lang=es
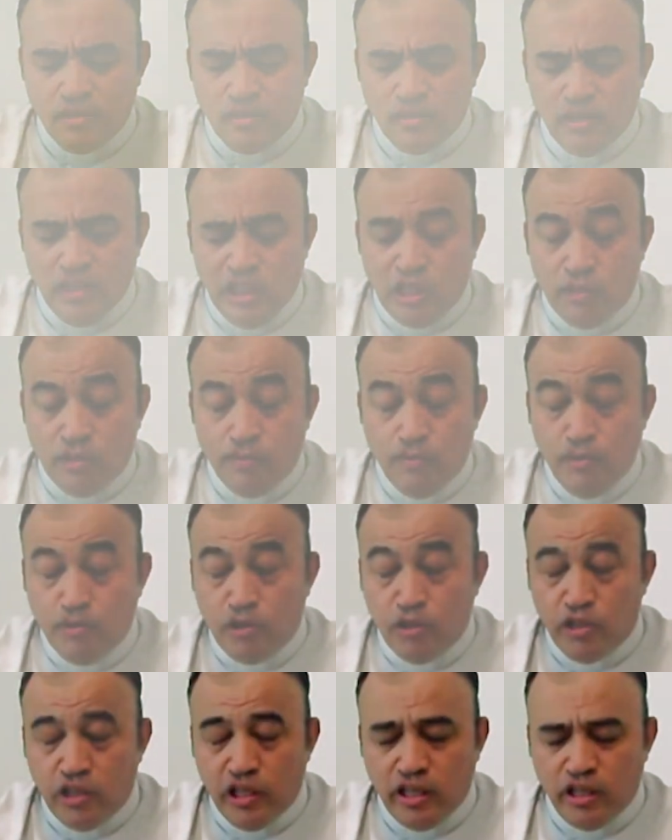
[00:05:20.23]
Y como
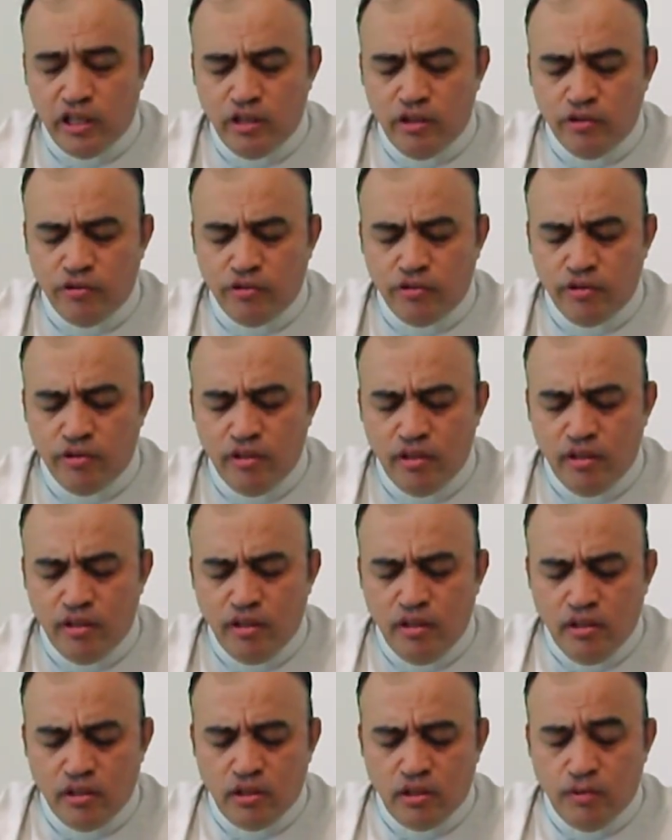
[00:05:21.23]
Hijo de Dios,
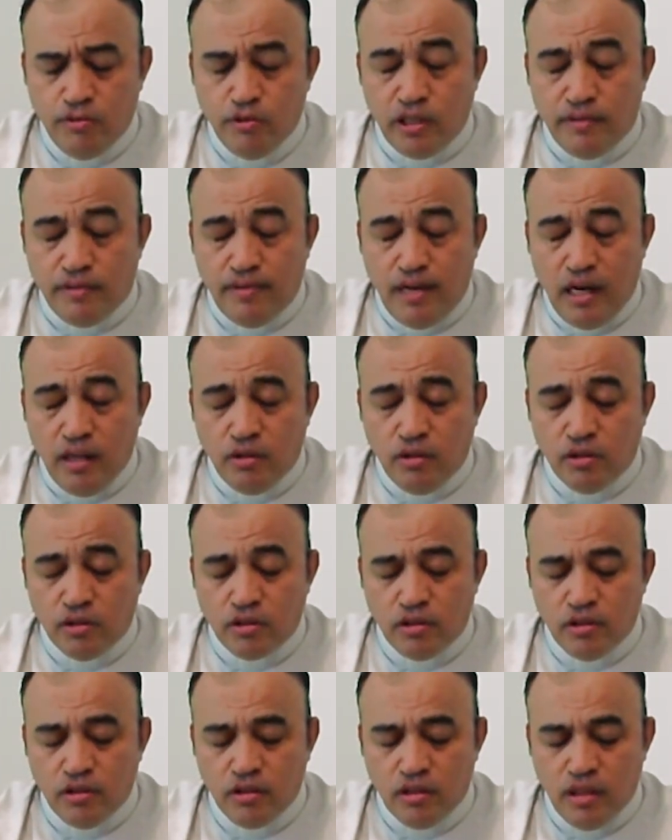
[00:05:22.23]
somos
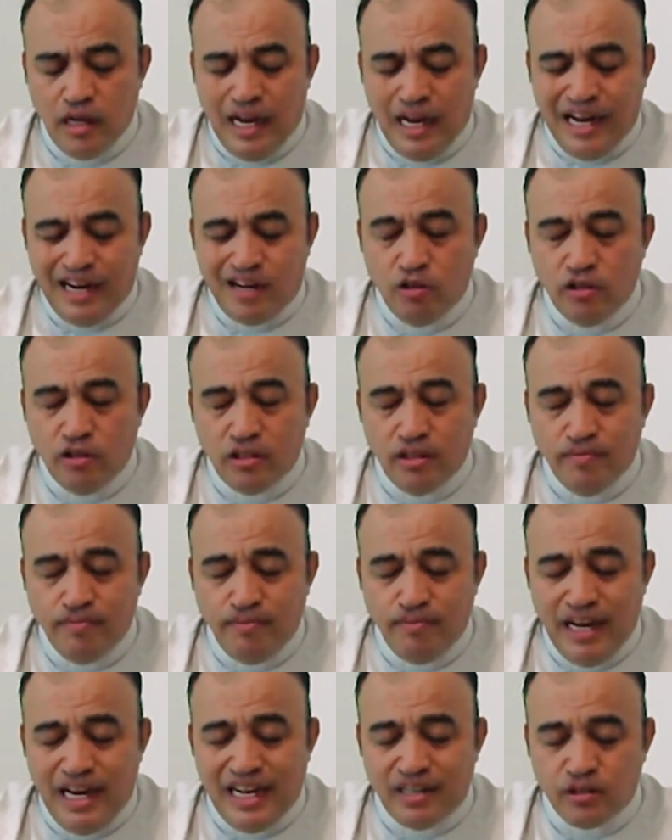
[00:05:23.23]
llamados a
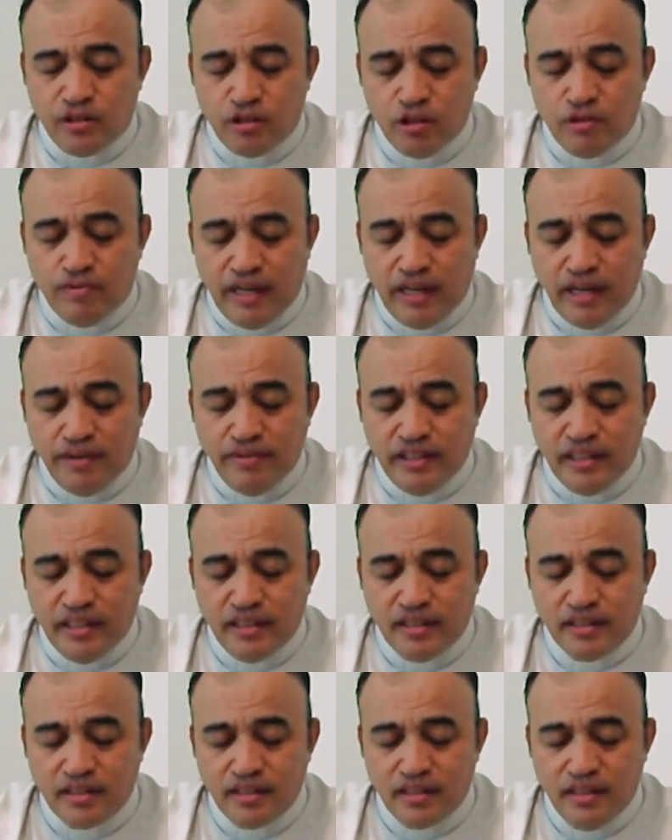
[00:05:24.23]
contemplar sus maravillas.
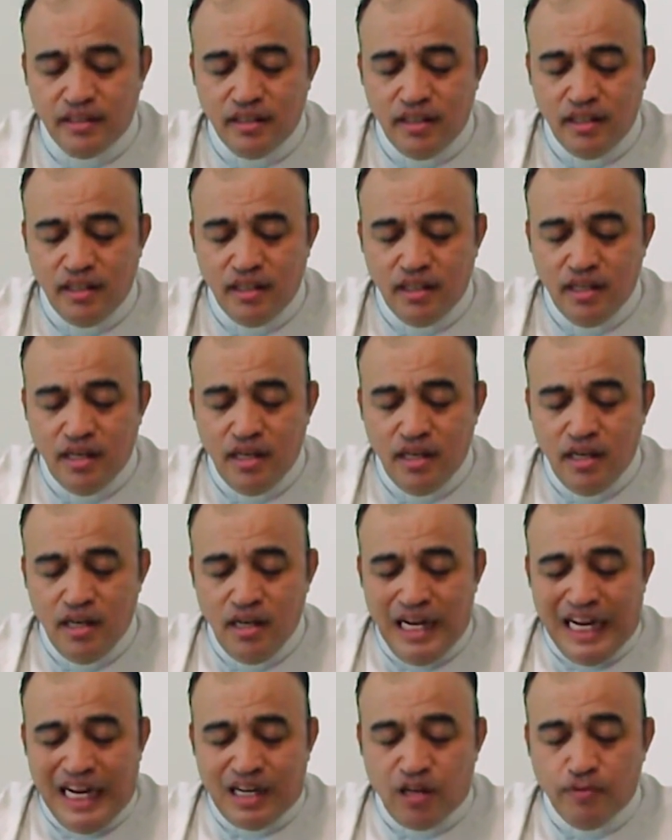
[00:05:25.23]

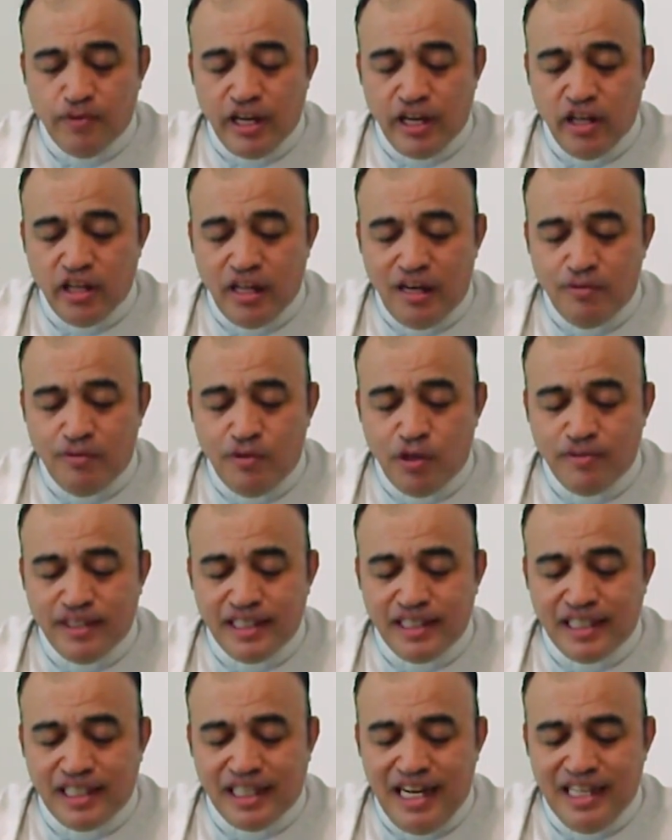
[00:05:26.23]
Acompañados del amor
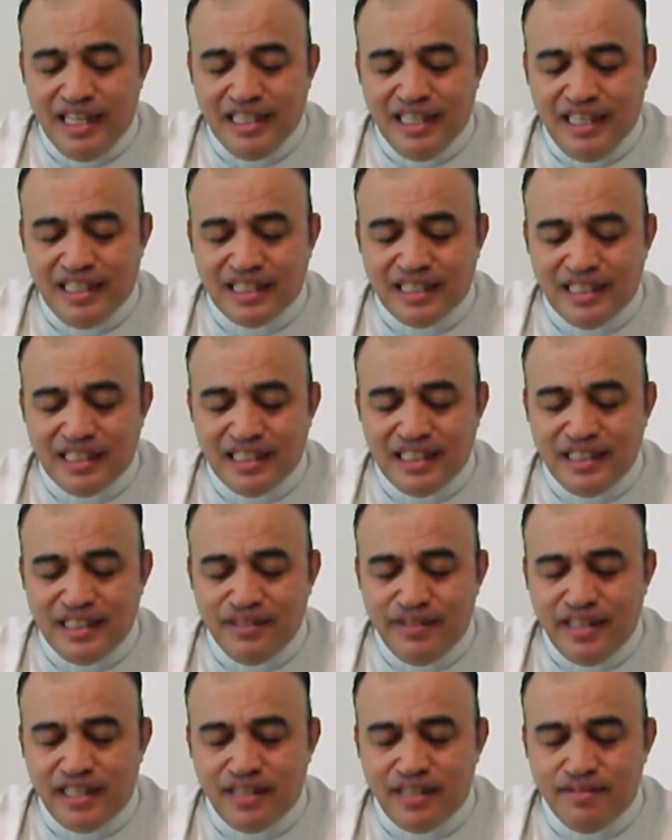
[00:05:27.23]
maternal de la
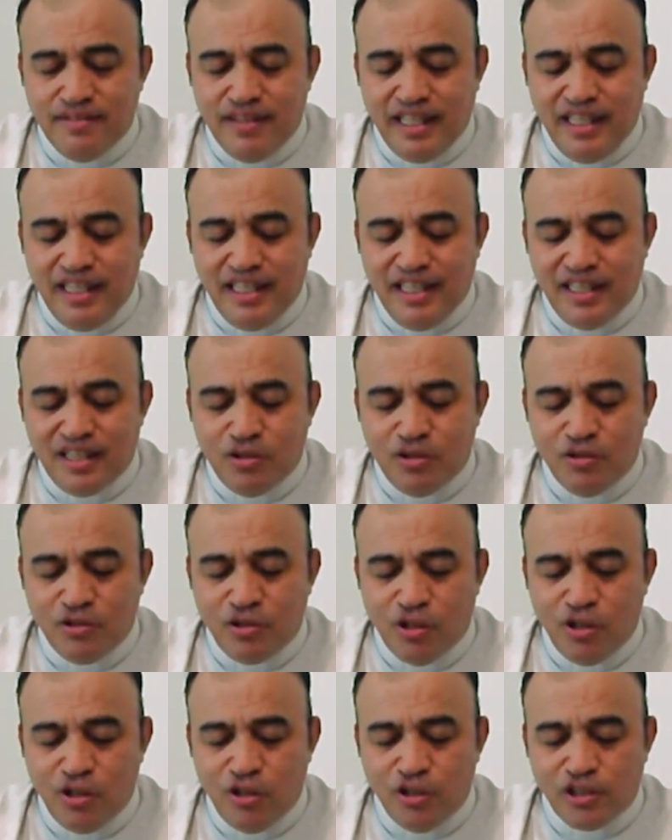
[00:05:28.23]
Santísima Virgen María con
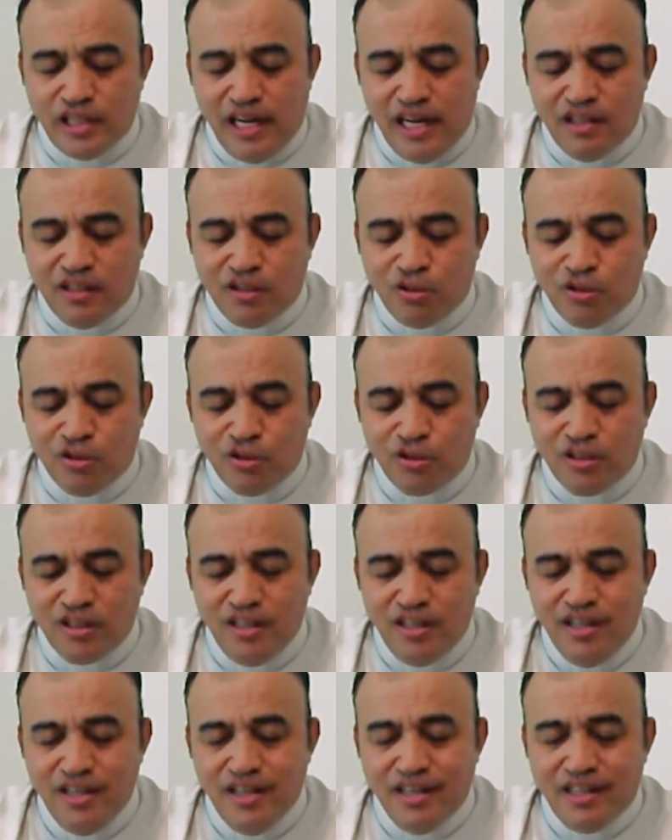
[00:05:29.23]
todos los santos
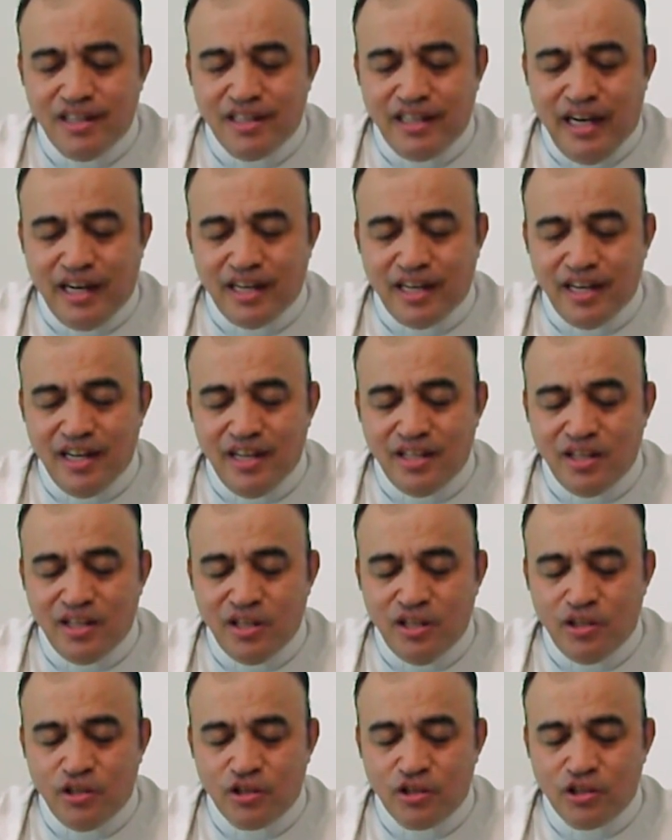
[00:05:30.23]
y ángeles de
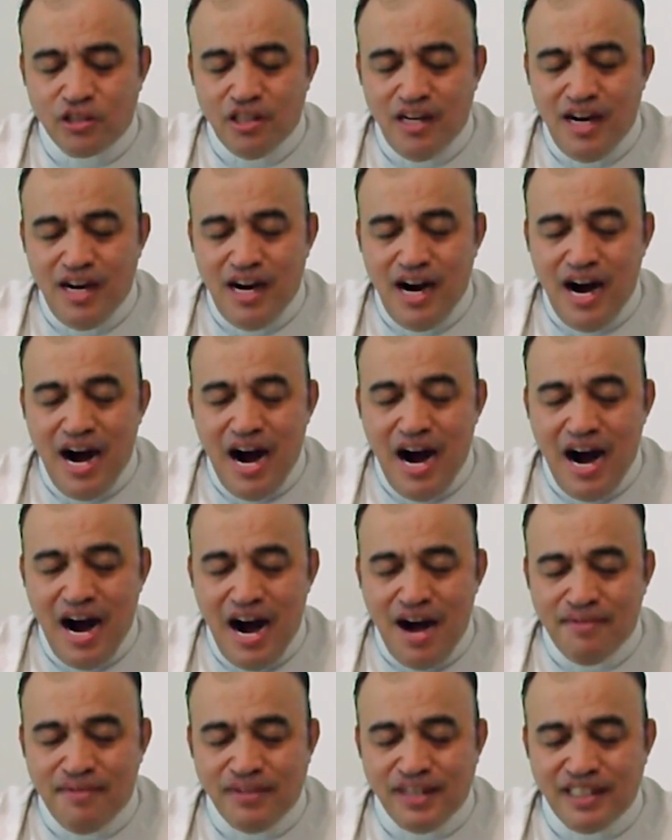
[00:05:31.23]
Dios.
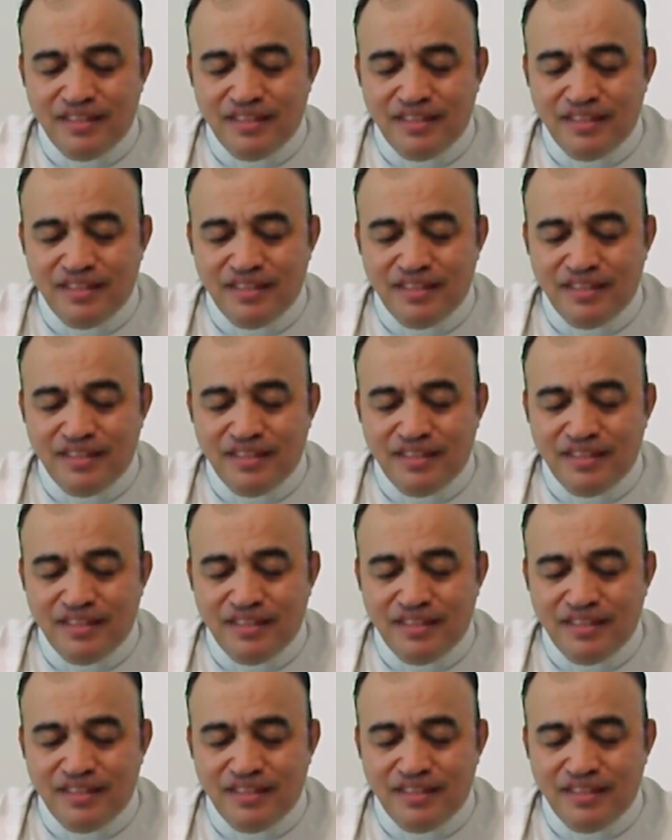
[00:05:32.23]
Amén.